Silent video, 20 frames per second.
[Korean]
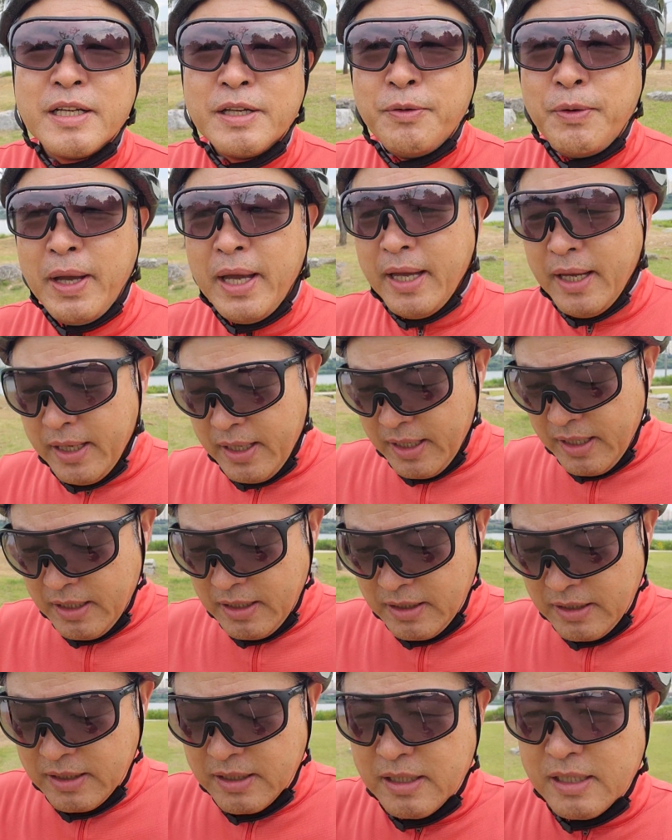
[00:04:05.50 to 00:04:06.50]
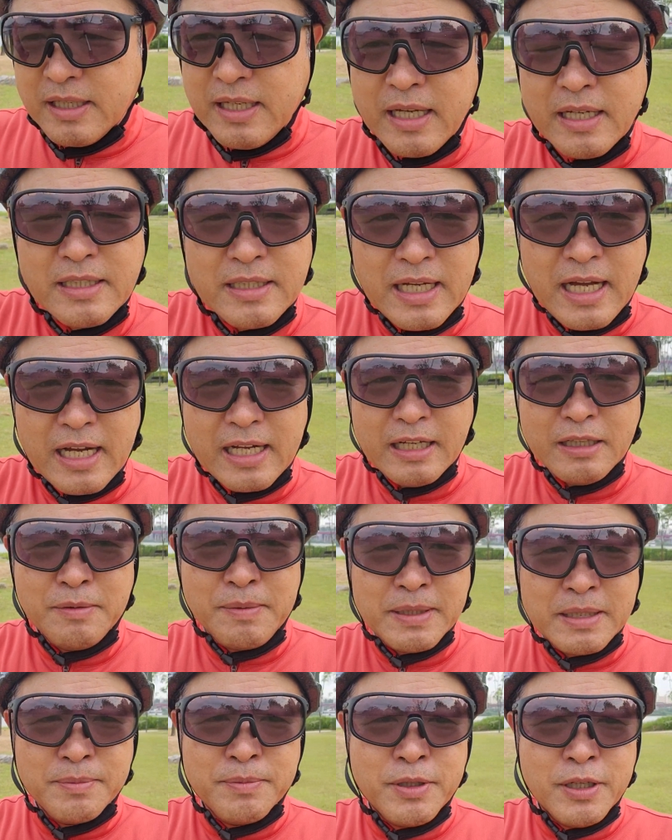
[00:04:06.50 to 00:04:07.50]
왜? 아까도
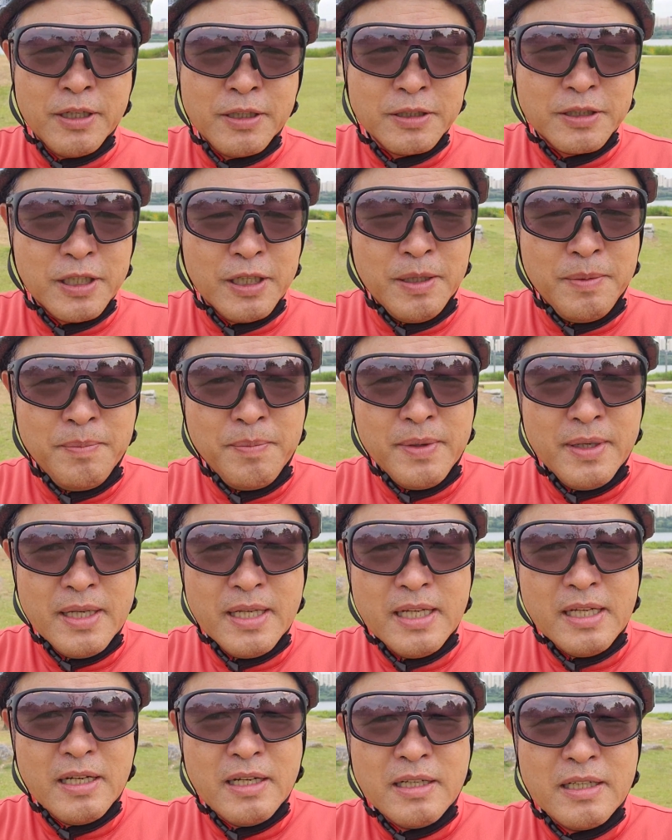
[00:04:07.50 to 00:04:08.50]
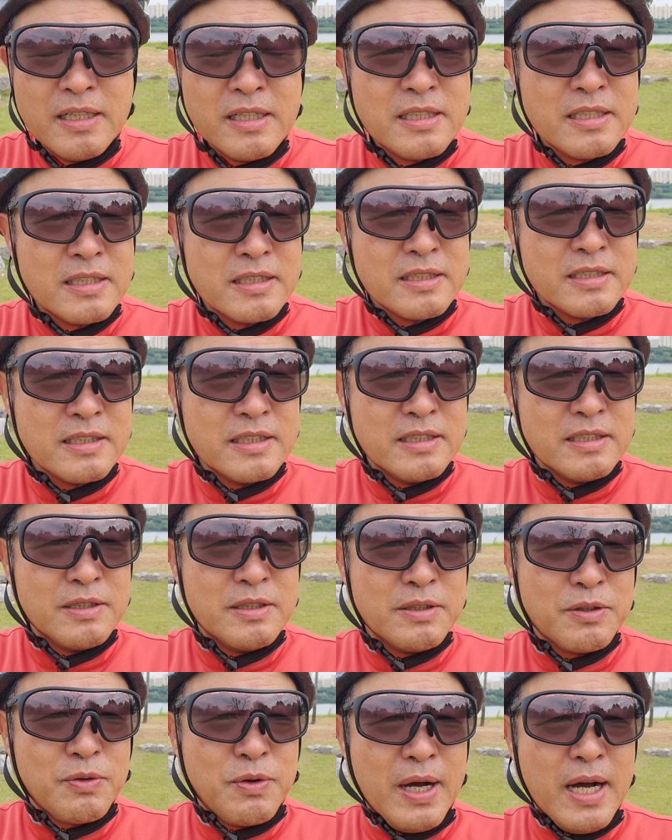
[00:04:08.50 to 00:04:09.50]
말씀드린 것처럼
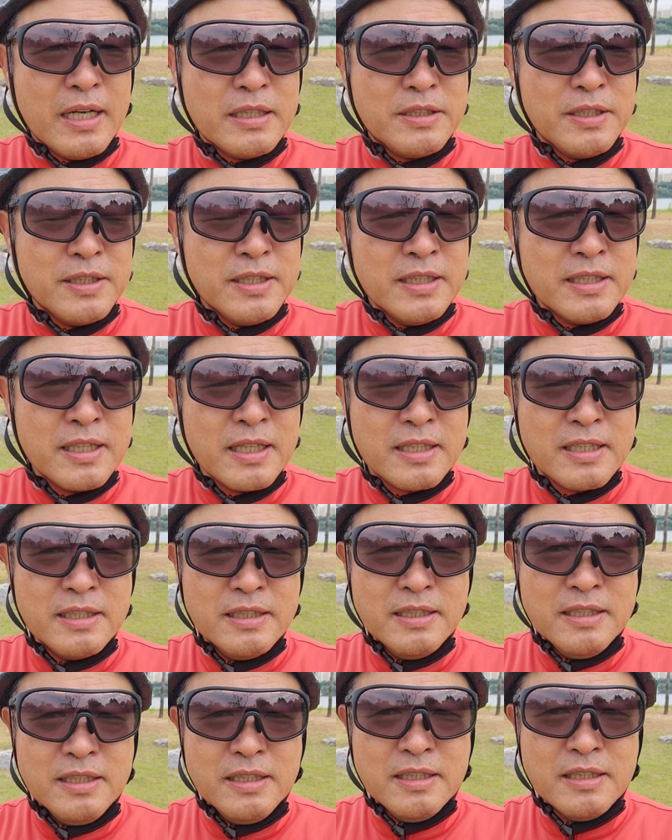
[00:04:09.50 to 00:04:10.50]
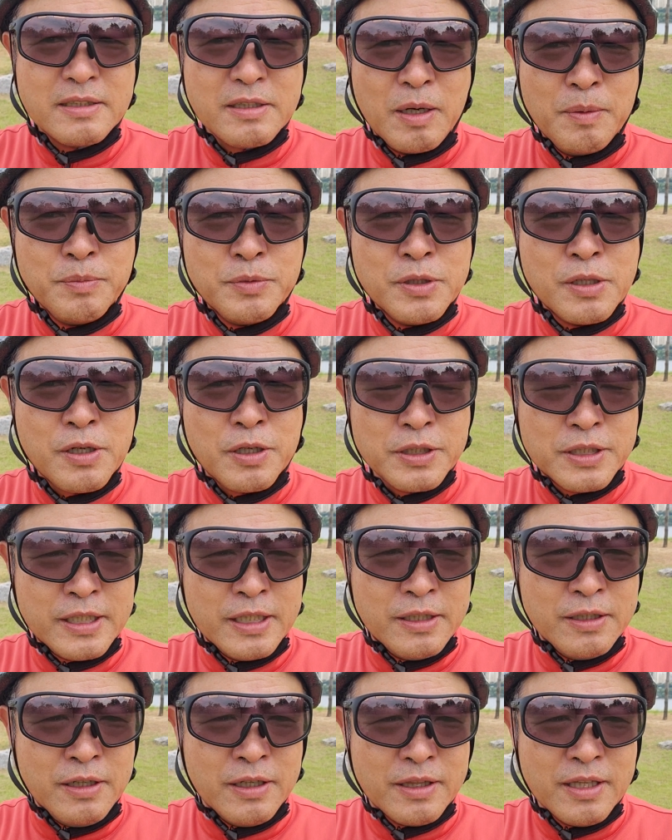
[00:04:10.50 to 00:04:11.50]
과학적인 그 검증
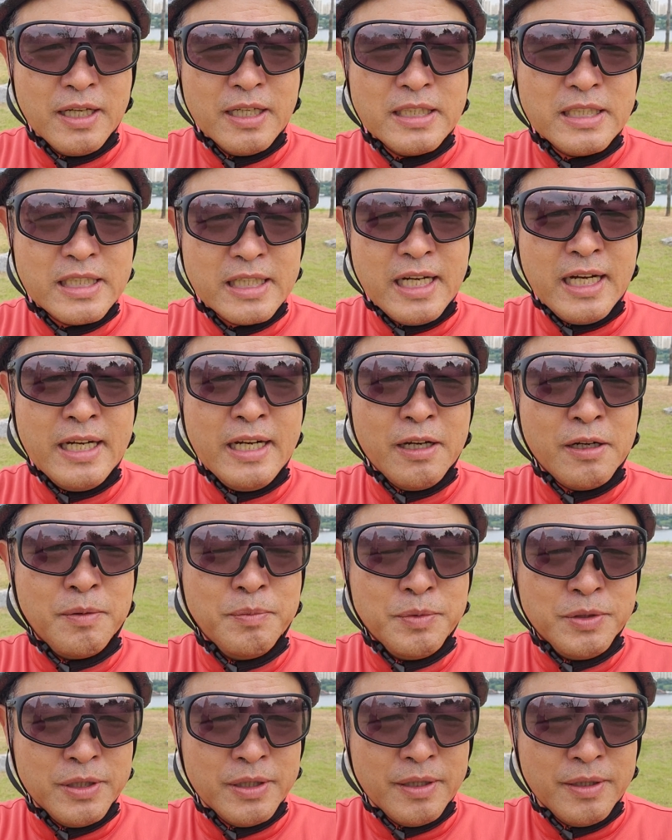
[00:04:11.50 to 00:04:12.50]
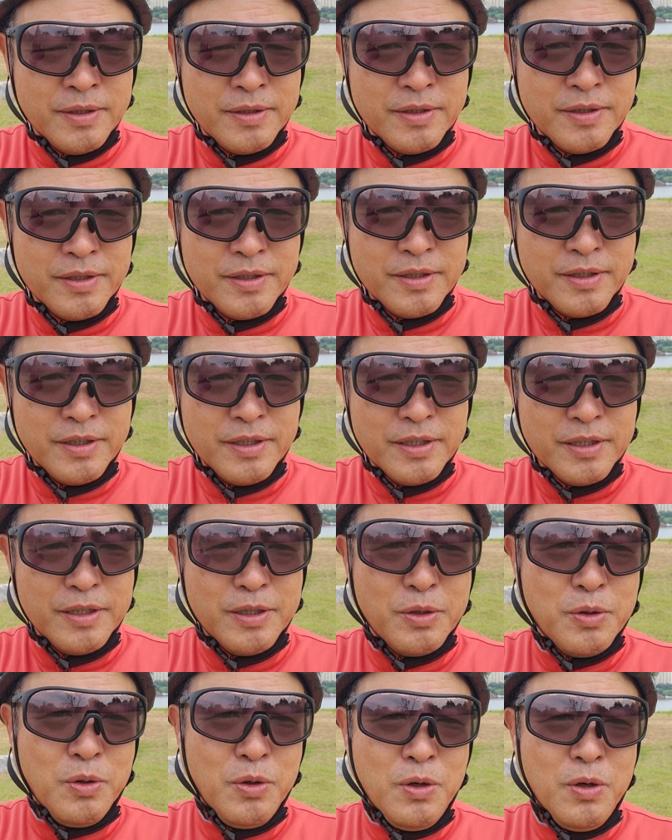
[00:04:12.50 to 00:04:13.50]
거치는 것, 시간의 검증,
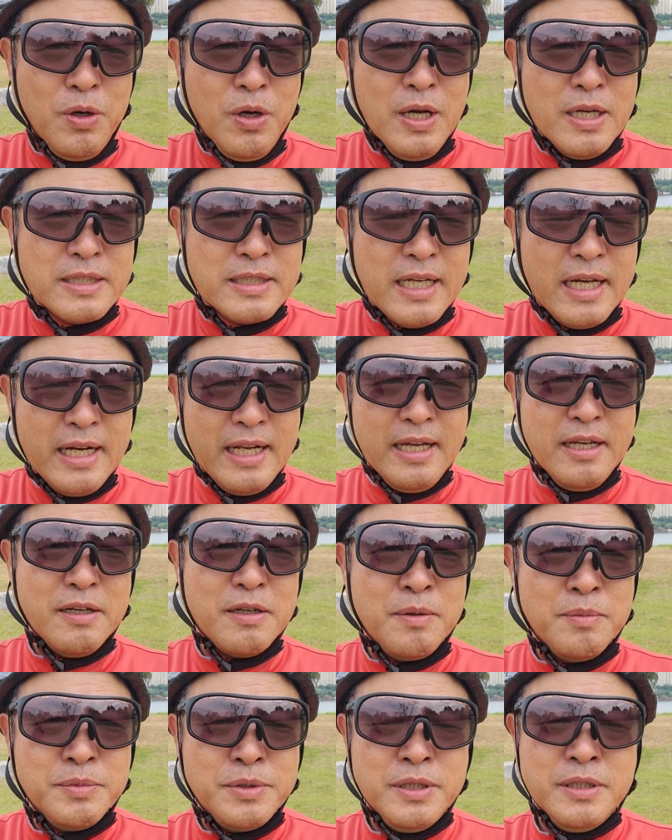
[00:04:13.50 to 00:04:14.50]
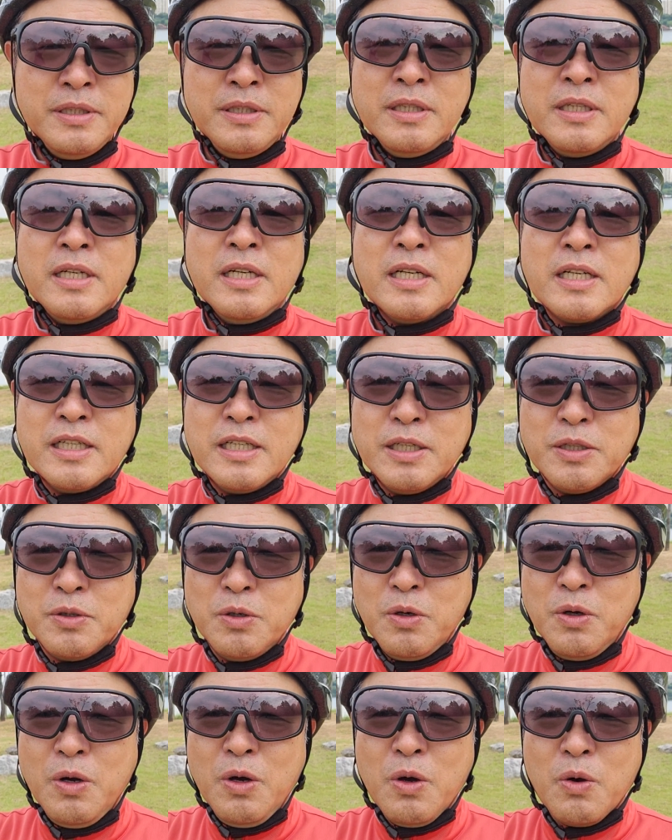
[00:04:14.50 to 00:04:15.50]
그리고 사례의 검증,
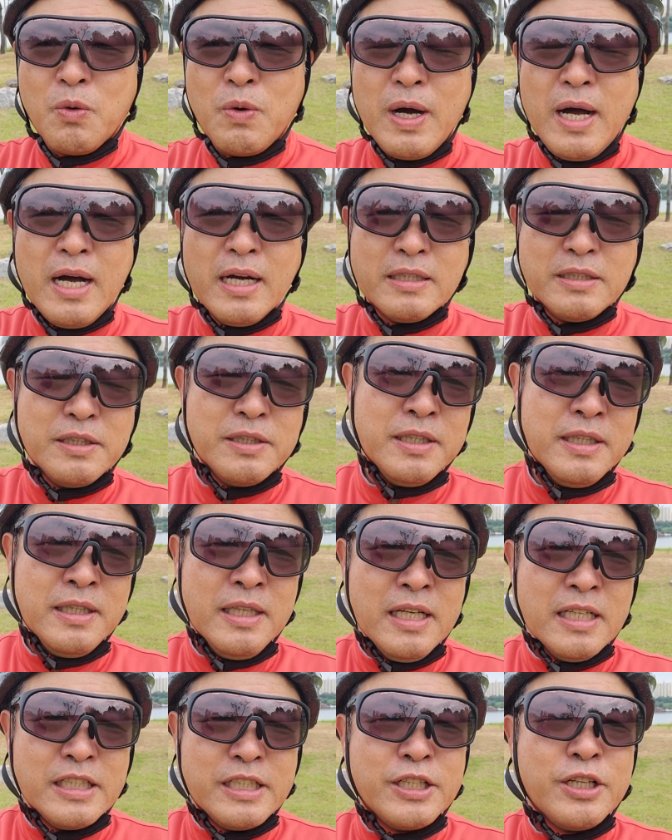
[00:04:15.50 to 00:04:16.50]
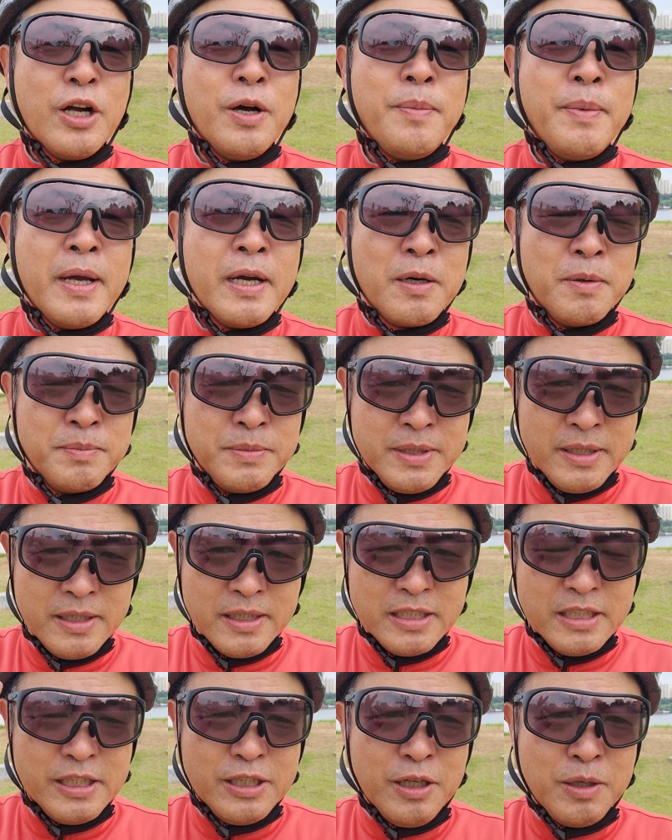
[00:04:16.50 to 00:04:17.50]
그리고 과학적인 실험의
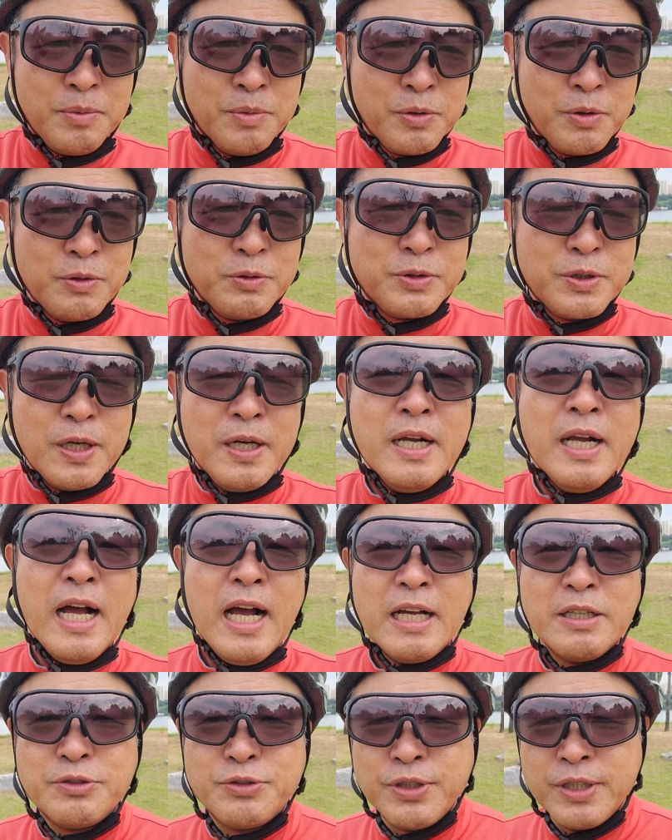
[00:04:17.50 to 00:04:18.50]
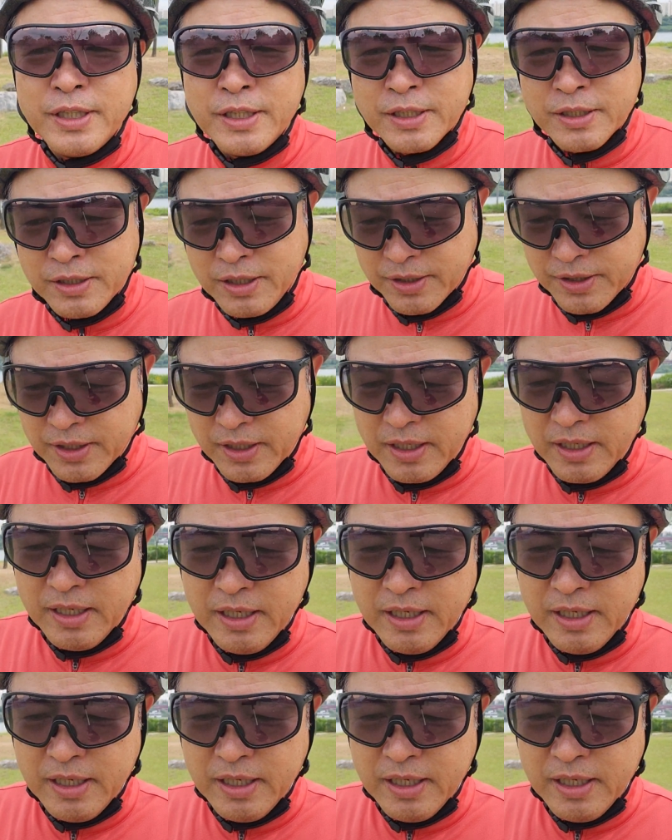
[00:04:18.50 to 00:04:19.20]
검증, 실험으로서 할 수 있는 것.